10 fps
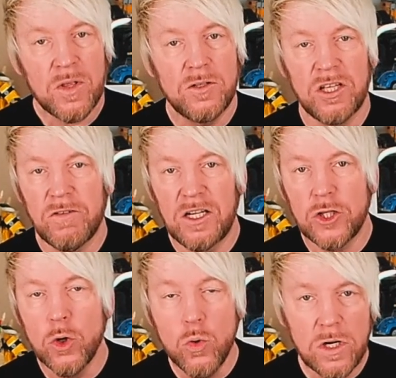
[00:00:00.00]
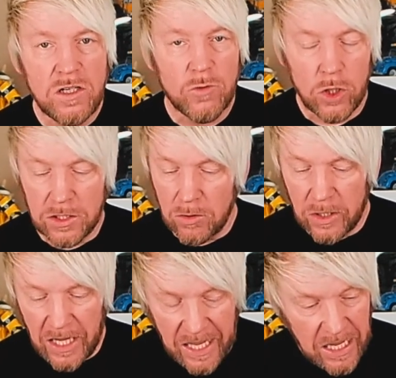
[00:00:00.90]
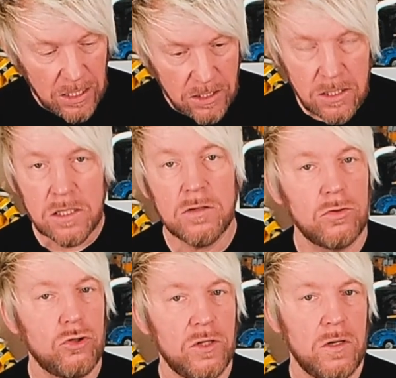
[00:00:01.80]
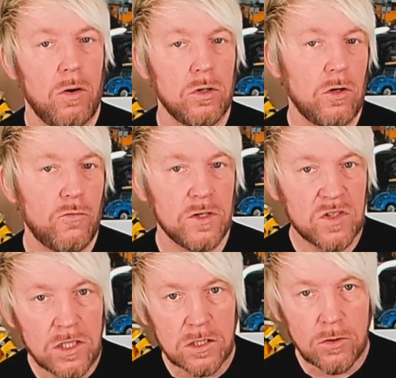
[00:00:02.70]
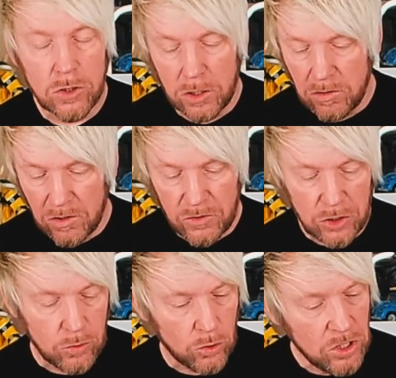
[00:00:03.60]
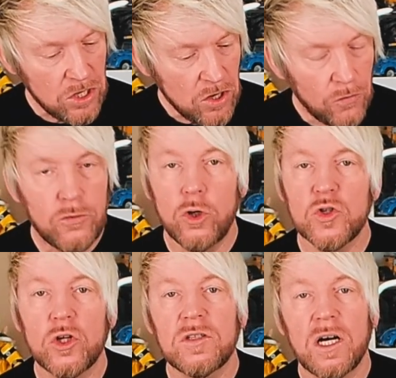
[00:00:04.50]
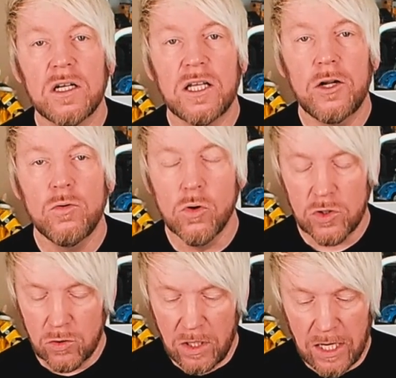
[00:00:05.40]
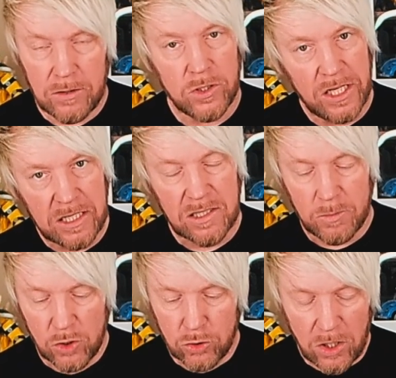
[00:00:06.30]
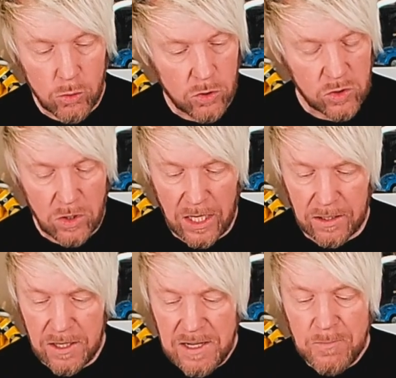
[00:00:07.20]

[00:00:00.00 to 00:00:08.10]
Nicht, weil ich hudeln wollte oder ähnliches. Ich hätte ja auch darauf verzichten können, ein Video für Sonntag dann hochzuladen oder jetzt am Sonntag hochzuladen.